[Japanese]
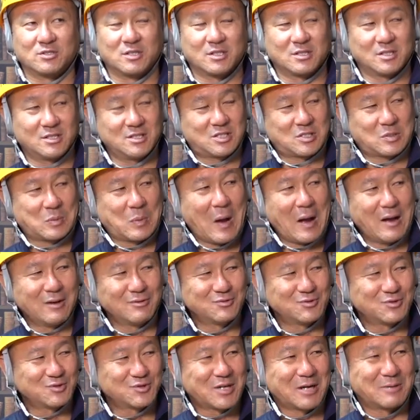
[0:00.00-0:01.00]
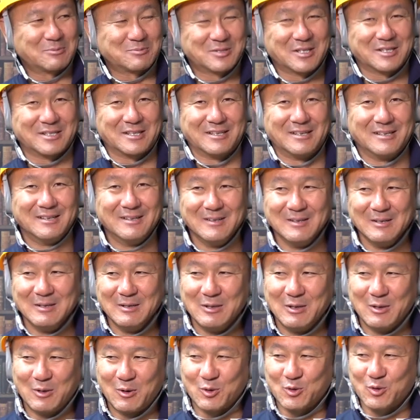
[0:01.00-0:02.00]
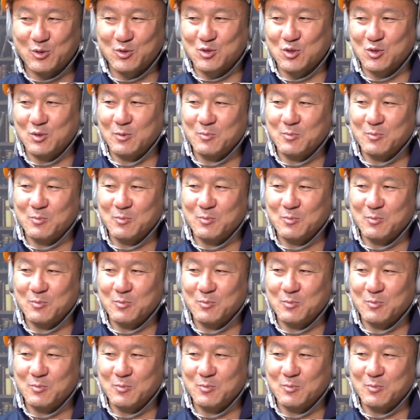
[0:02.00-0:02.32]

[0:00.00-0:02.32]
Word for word: だって一番古株だで、本当